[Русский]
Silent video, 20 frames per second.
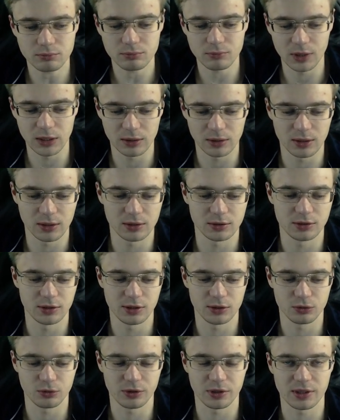на
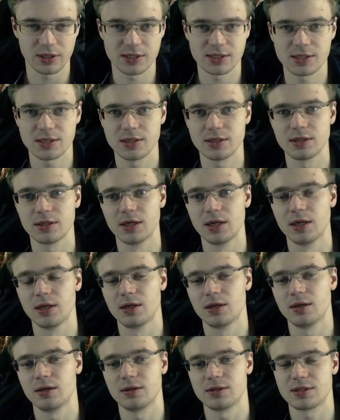территории России
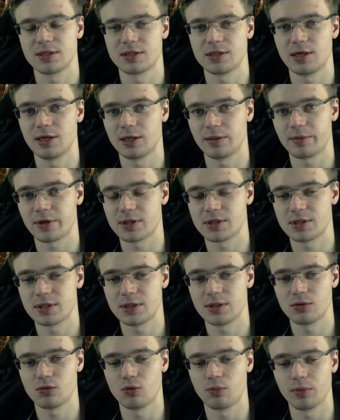а, с населением
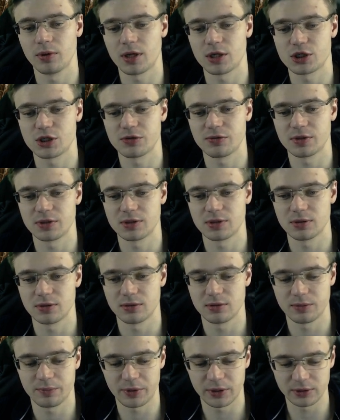России уплачивать э,
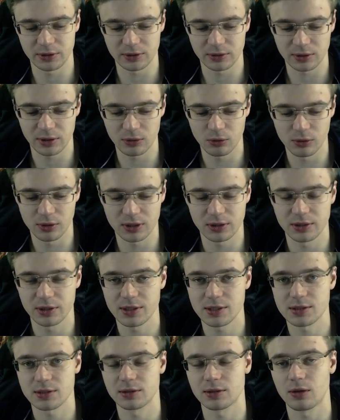дополнительный налог,
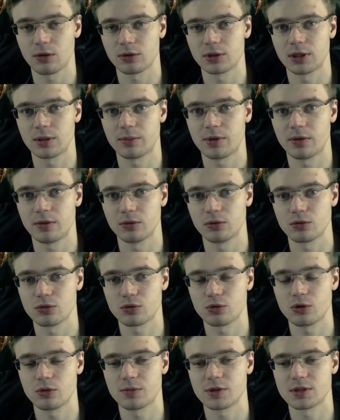НДС, налог на добавленную
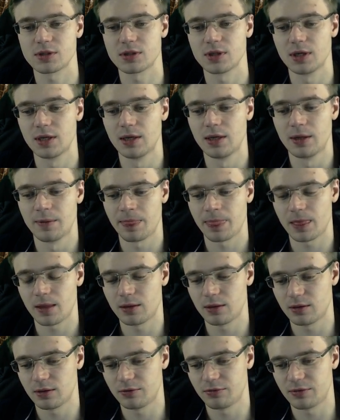стоимость
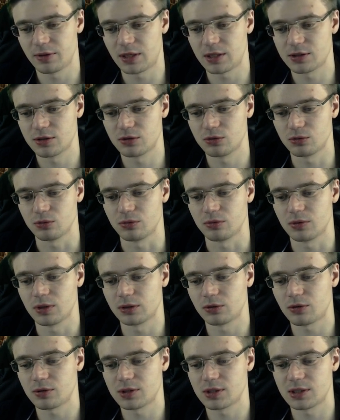а, в казну,
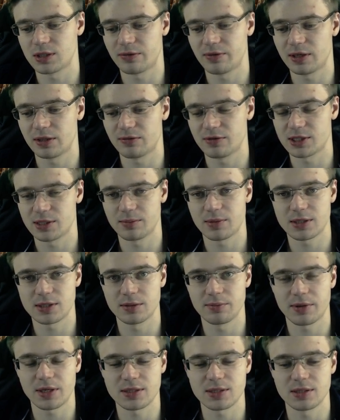который составляет
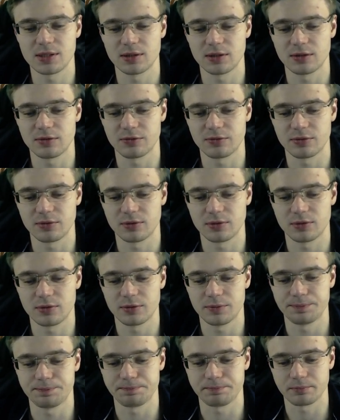18%.
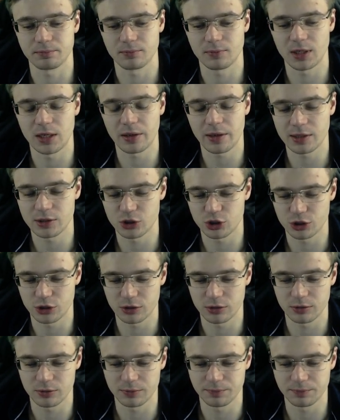Эм, раньше